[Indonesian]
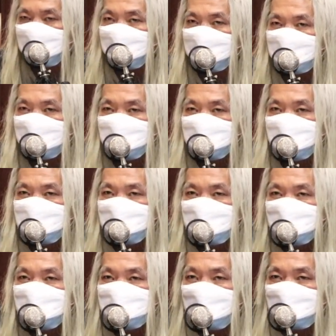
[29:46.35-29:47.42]
lain lagi
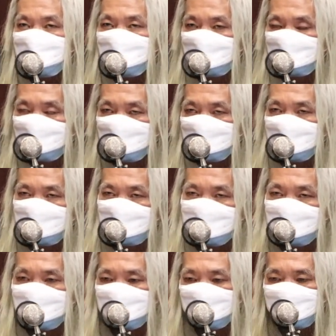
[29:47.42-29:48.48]
di di Sanur
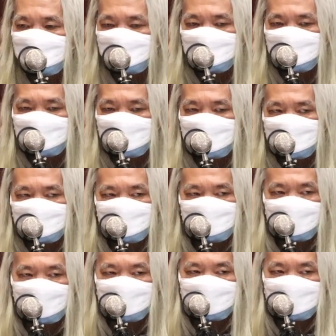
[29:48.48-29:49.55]
di
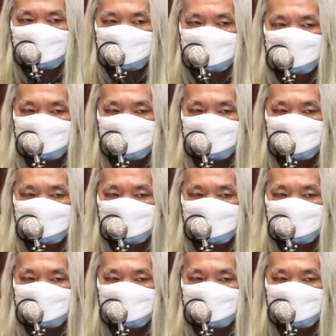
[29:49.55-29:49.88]
Casablanca ya